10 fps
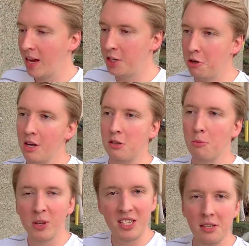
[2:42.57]
еще
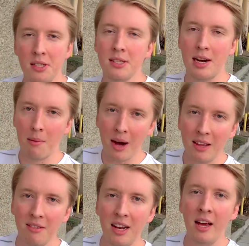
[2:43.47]
особо здесь не
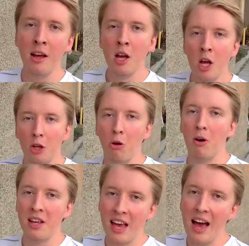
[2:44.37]
зарабатывали,
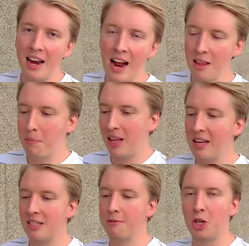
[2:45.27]
то я реально
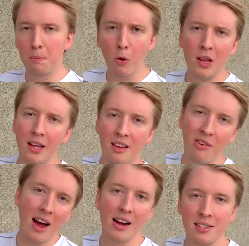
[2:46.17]
питался в Чепотле
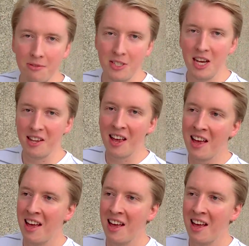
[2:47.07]
два раза в день.